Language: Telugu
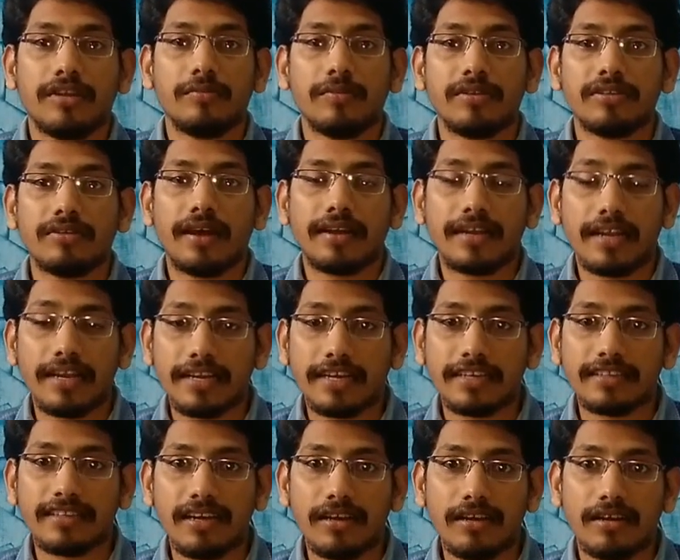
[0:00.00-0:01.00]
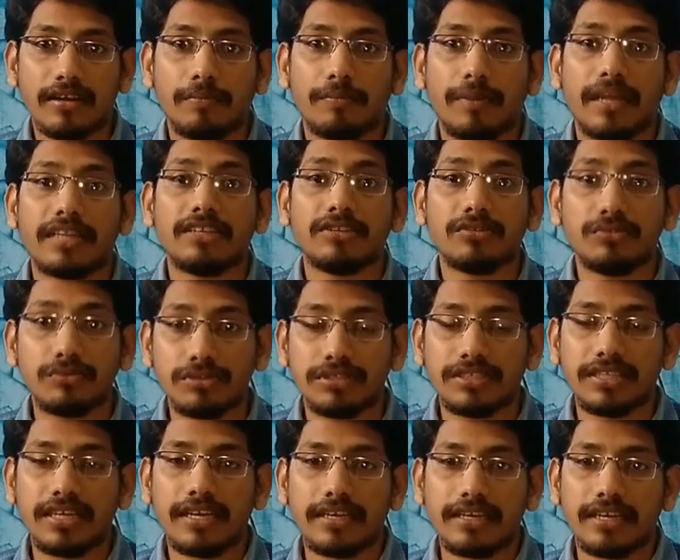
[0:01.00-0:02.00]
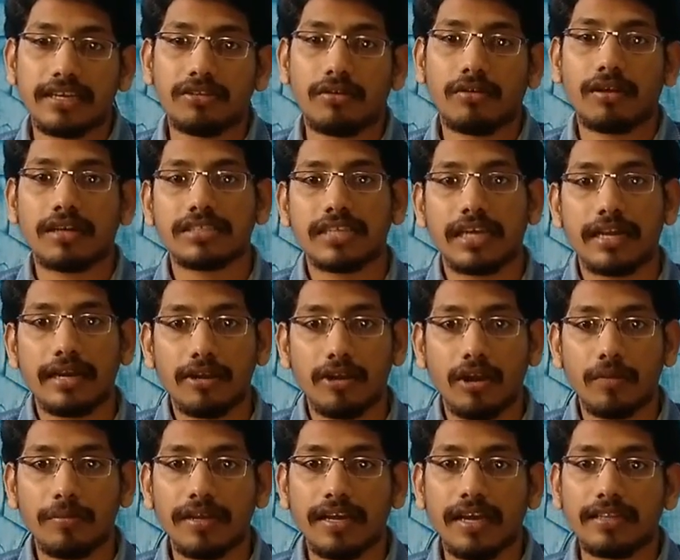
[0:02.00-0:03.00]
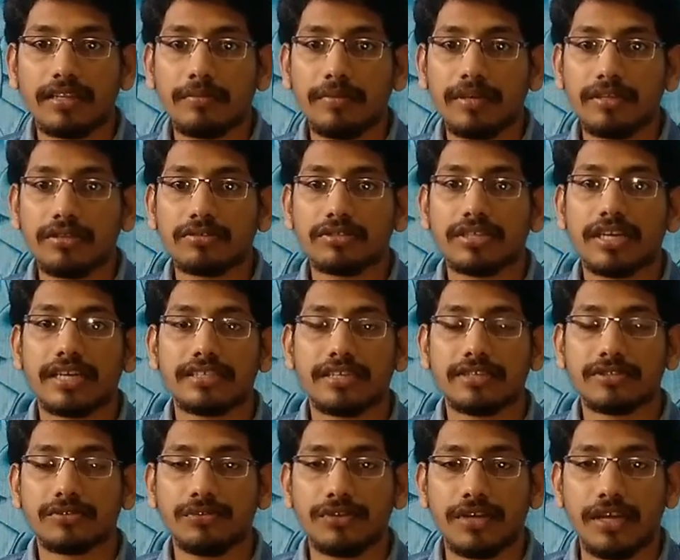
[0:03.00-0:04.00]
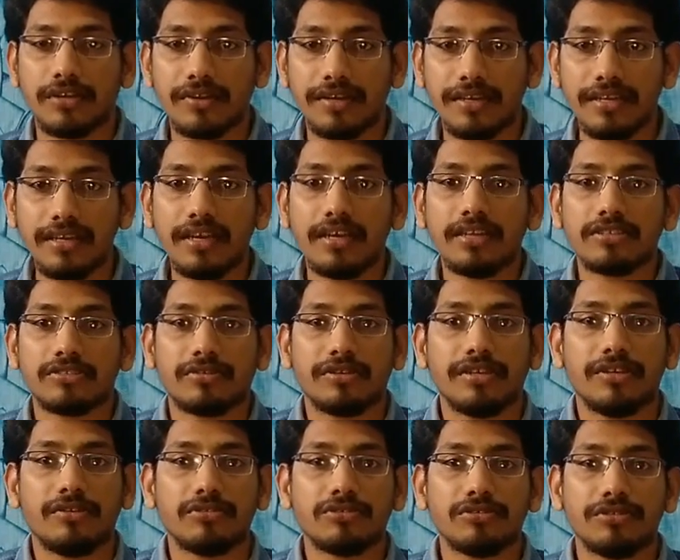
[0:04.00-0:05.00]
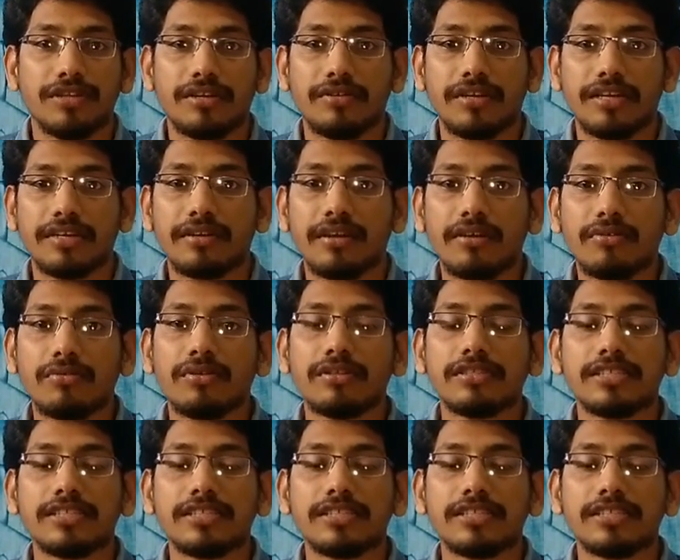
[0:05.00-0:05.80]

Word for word: సో నేను మీతో అన్నాను కదా ప్రతి ట్యూస్డే ఏదో ఒక జనరల్ టాపిక్ అయితే మీతో షేర్ చేసుకుంటాను అని సో ఈరోజు నేను టిక్